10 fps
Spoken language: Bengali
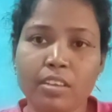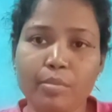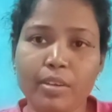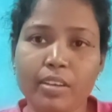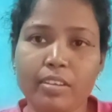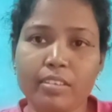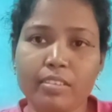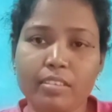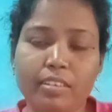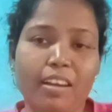এবার
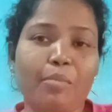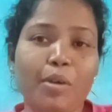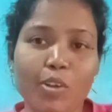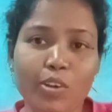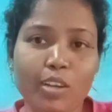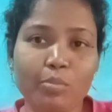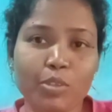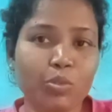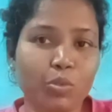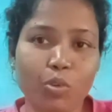আমার অর্ডার
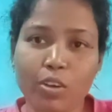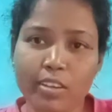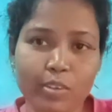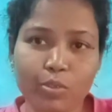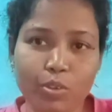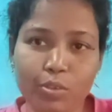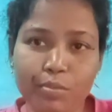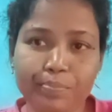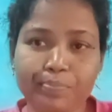মতন ও অর্ডার করলো